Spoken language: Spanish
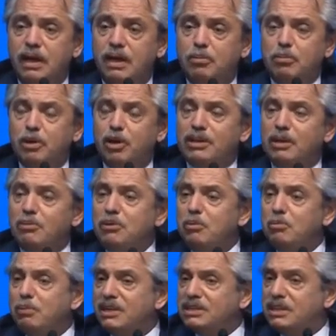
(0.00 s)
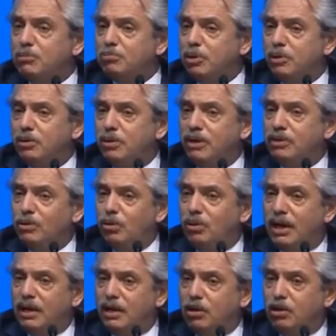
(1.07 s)
Pero también pasa en
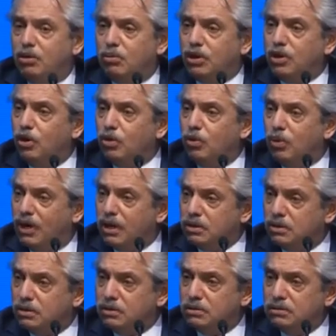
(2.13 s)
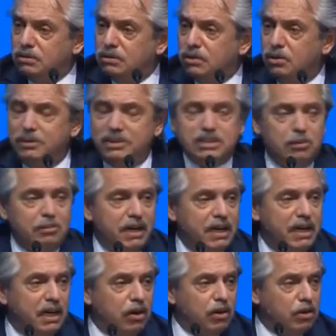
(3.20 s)
lugares como Río Cuarto o Villa
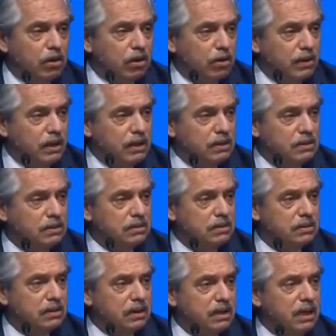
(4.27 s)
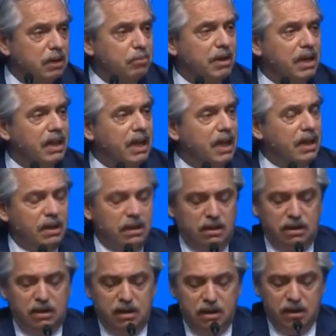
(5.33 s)
María en Córdoba, que en verdad
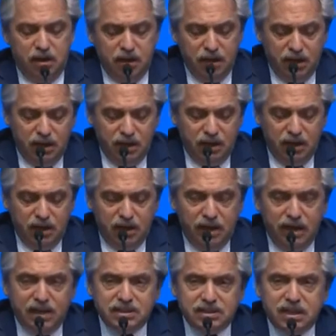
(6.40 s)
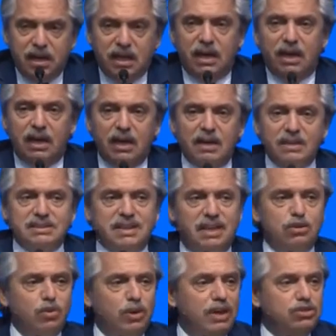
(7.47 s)
esa
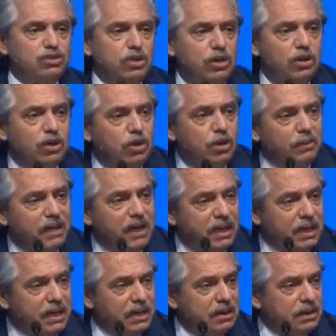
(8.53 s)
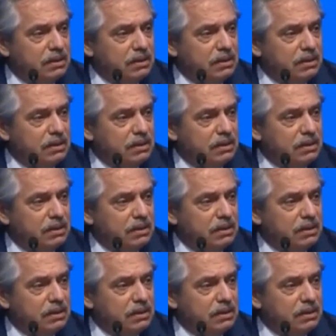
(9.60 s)
saturación no viene